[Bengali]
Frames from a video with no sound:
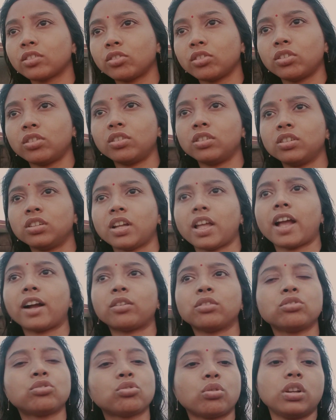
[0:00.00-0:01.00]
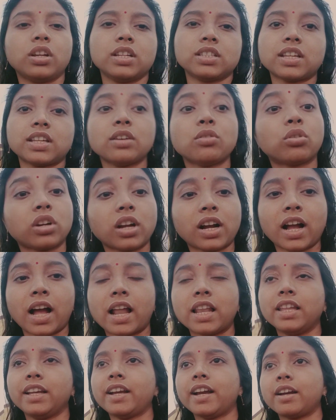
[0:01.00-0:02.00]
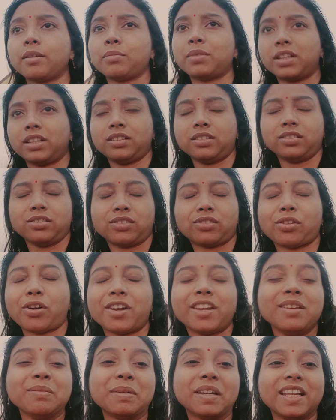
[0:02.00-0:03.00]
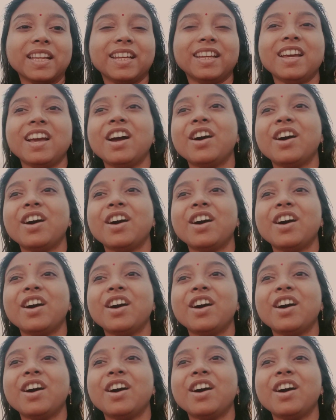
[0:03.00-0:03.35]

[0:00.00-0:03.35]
তো এখন চলে যাই ওরা খালি গায়ে মানে সরি মানে